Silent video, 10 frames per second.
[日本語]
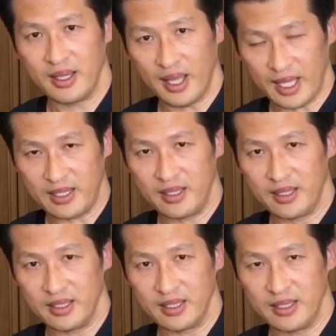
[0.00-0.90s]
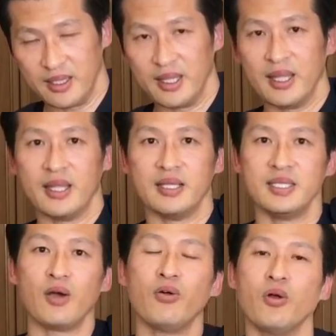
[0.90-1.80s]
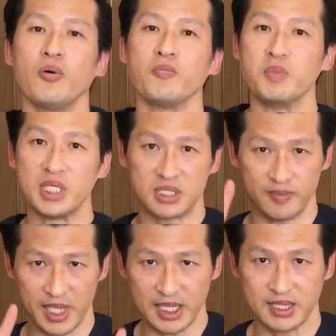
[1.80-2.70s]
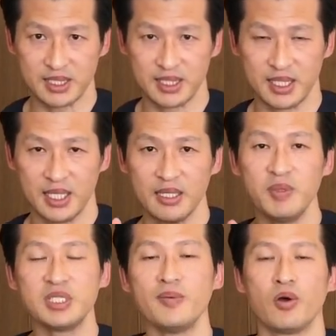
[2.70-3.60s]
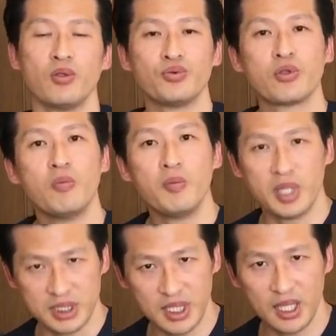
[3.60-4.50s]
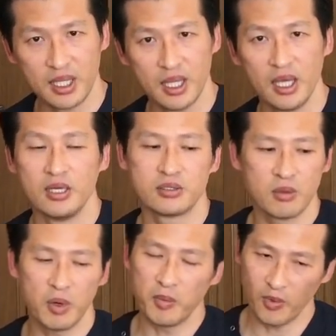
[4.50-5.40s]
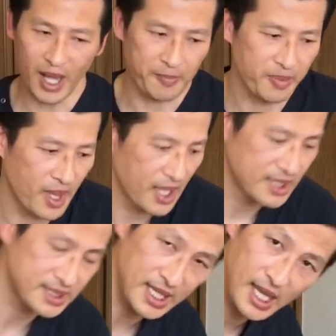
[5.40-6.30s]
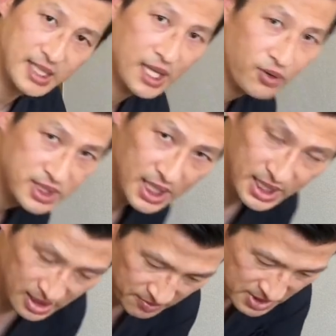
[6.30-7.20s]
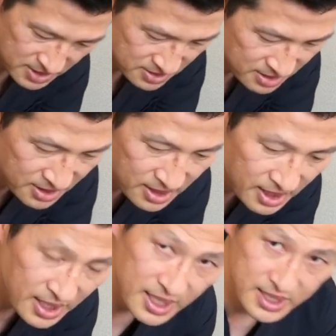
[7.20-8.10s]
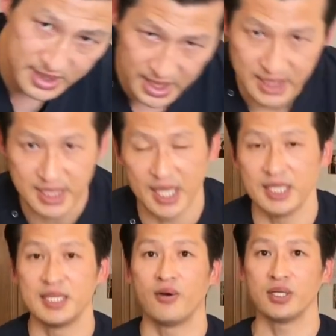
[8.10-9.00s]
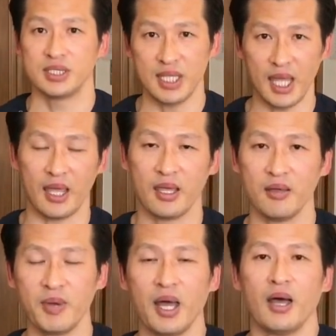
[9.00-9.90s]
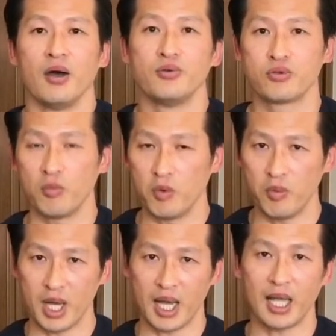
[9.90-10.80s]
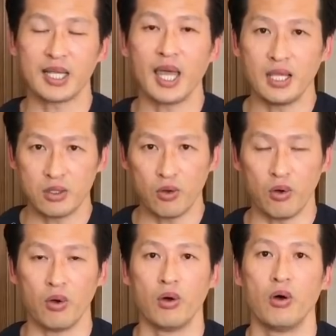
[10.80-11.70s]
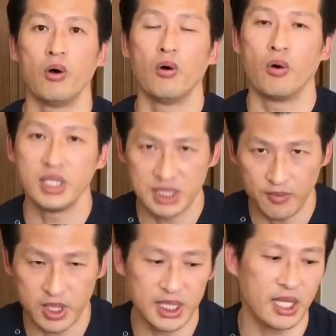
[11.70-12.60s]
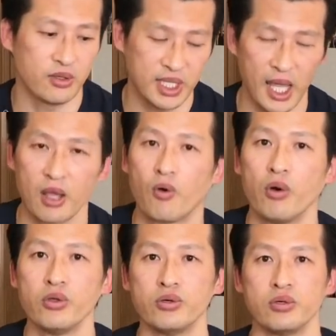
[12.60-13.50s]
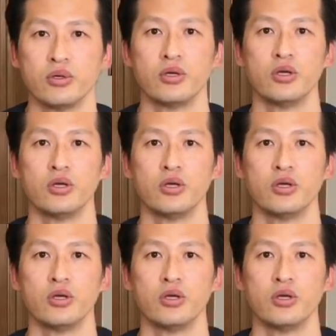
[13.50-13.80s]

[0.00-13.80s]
はいでは今度3つ目です3つ目はこの太ももですね太ももは正座をしていただきますで正座をして、まあ、太ももが硬いとお膝も痛いのでこういう